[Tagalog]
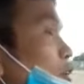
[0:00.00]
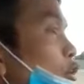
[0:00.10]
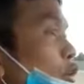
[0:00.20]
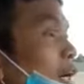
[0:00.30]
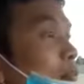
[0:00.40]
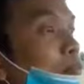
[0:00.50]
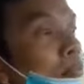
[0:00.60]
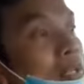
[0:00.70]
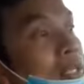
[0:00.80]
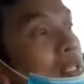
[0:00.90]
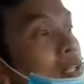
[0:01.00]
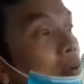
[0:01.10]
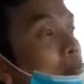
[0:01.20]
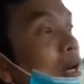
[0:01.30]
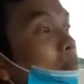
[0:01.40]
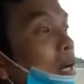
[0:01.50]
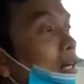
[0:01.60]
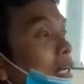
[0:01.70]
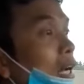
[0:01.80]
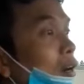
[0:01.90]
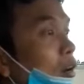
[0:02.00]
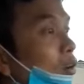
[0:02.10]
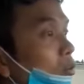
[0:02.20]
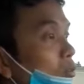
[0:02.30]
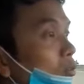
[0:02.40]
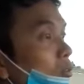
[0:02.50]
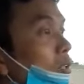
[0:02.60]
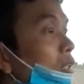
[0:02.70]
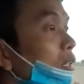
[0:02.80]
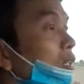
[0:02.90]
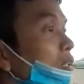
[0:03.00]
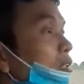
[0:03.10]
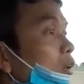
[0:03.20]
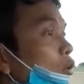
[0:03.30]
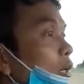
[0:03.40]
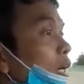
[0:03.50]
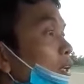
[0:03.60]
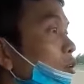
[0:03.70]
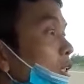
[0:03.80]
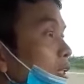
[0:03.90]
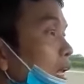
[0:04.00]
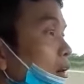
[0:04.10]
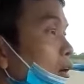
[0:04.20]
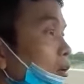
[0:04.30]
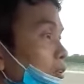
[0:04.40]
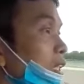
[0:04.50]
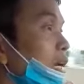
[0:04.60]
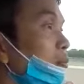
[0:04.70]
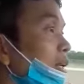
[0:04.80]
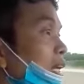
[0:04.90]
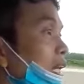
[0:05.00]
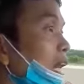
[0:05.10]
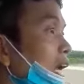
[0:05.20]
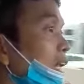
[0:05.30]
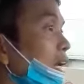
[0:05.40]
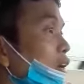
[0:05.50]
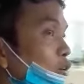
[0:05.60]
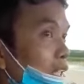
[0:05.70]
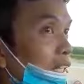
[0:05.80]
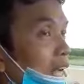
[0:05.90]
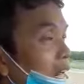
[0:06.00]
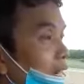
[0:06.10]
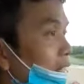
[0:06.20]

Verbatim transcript: Yung nag nag back parking ako, nahuli lang yung signal ko. Sinabi niya inilagay niyan no signal.